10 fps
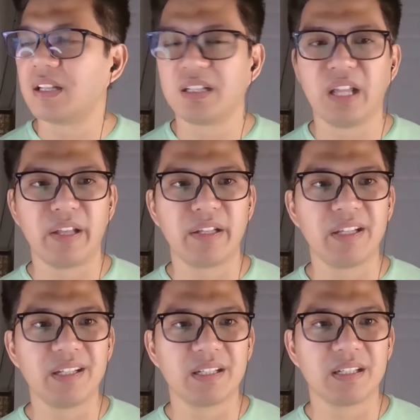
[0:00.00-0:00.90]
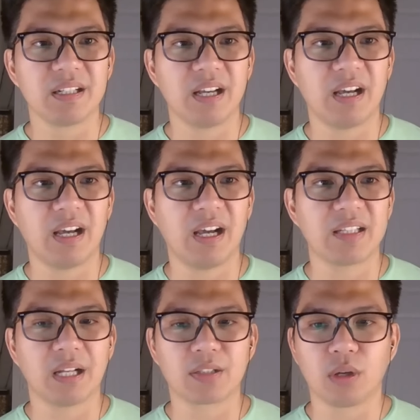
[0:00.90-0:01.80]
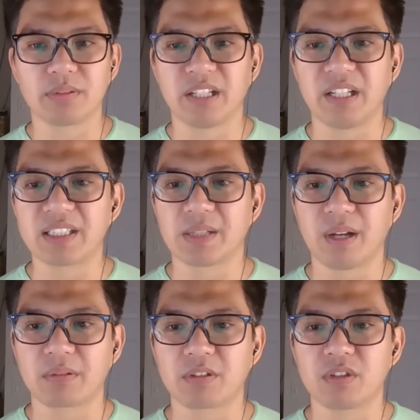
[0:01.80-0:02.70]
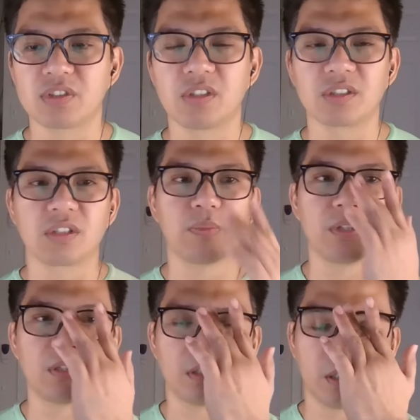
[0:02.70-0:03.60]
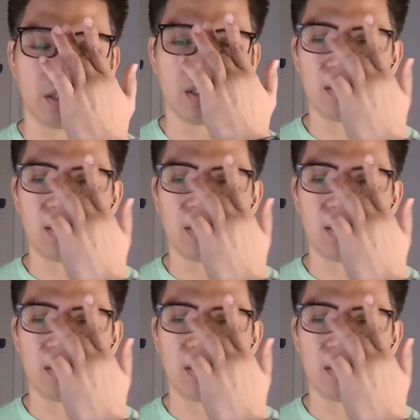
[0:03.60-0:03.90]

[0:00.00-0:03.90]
Lenny at attorney Lisa Marcos. Diyos ko po Lord,